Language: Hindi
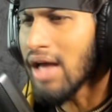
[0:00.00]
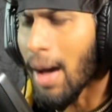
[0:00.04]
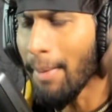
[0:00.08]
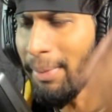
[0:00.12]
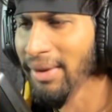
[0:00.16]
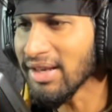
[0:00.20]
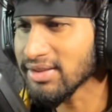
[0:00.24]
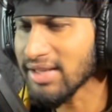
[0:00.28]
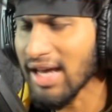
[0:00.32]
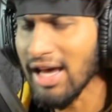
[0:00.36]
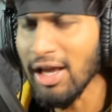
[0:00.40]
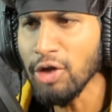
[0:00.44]

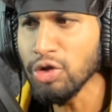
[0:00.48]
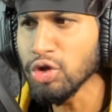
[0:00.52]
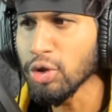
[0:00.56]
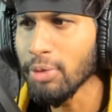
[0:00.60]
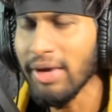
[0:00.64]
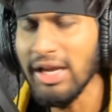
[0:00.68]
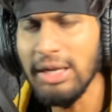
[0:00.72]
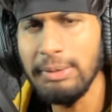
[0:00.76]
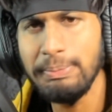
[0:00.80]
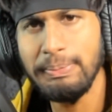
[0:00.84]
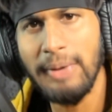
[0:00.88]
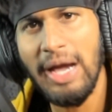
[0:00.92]
अबे सालो
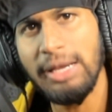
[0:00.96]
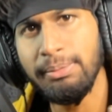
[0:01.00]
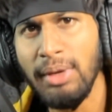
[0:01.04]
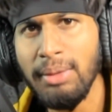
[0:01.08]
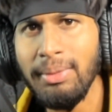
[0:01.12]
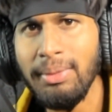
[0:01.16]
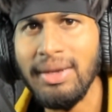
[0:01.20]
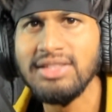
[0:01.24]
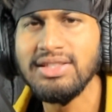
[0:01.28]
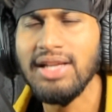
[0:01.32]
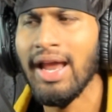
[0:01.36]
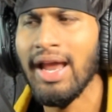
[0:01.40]
तुम्हारी बाइक
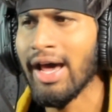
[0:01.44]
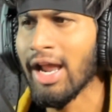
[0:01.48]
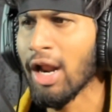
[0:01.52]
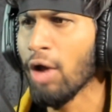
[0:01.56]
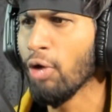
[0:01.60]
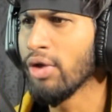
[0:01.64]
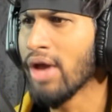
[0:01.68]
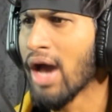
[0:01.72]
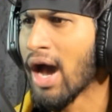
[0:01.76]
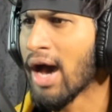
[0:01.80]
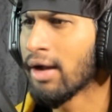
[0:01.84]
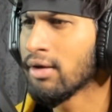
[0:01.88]
भी मैं चला रहा
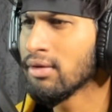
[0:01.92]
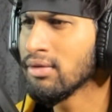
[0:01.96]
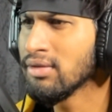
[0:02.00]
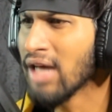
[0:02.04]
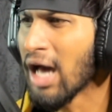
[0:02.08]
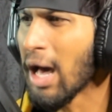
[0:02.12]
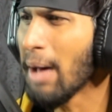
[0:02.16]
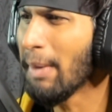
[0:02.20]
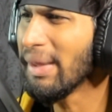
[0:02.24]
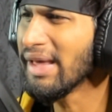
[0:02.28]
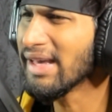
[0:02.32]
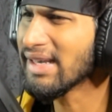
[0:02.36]
हूँ यार
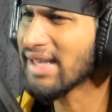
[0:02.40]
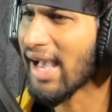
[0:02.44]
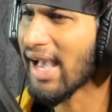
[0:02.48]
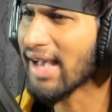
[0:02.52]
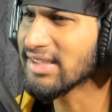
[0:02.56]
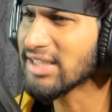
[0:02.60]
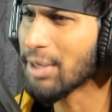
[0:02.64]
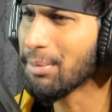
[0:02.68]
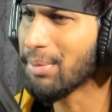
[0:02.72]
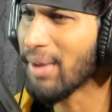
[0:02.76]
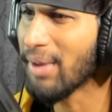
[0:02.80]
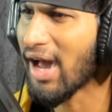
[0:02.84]
अब ये
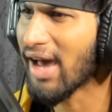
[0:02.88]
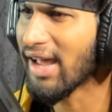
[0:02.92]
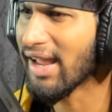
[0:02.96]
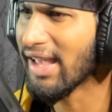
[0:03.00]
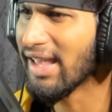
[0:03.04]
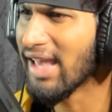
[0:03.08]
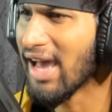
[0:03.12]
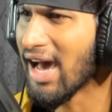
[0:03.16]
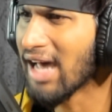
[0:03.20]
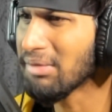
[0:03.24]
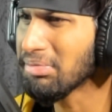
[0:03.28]
कैसा प्यार है यार